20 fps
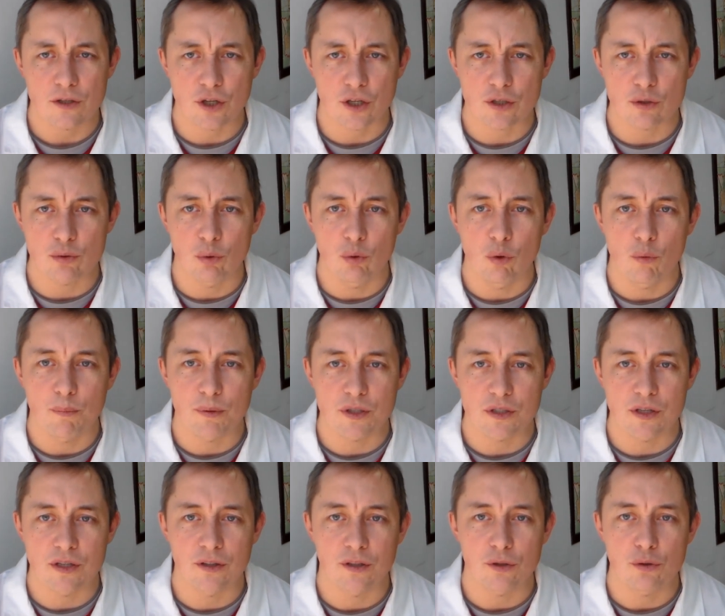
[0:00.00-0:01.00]
Через голову
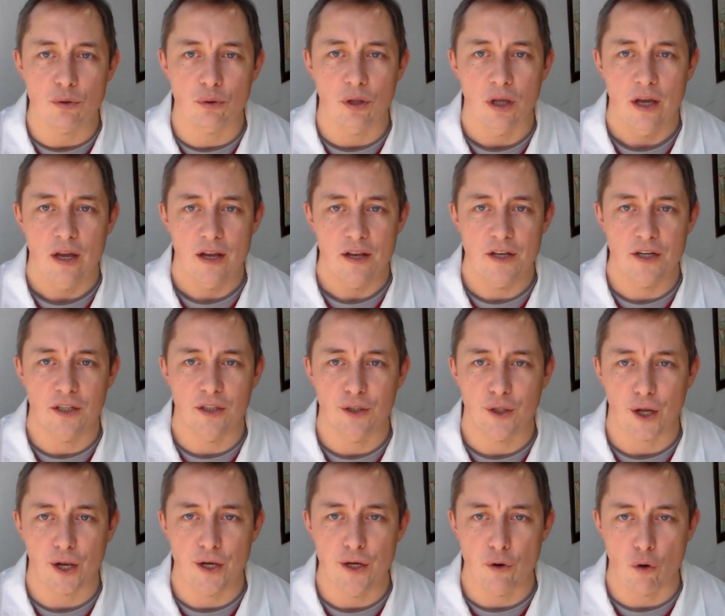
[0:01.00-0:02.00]
пациента идет
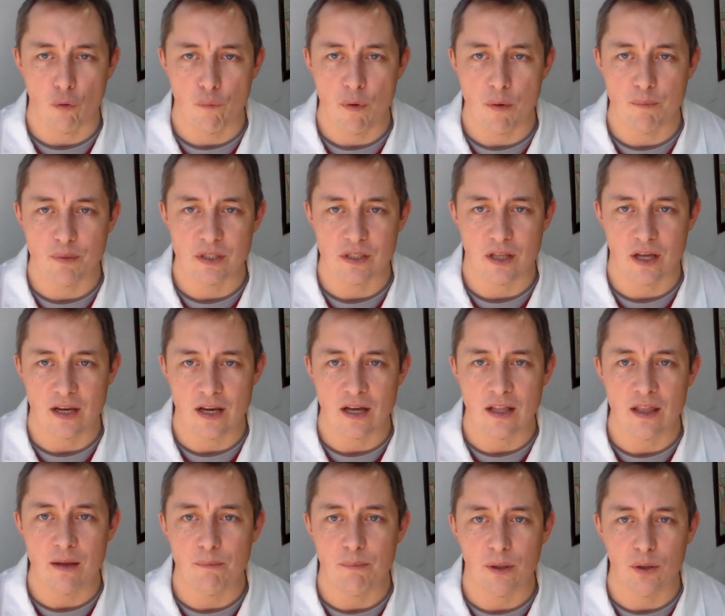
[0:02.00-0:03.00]
неконтролируемый
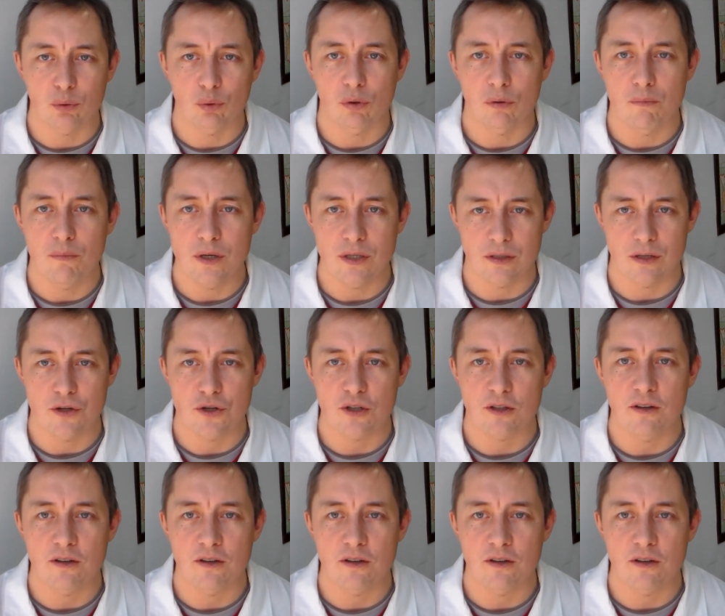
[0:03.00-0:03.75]
постоянный поток мысли.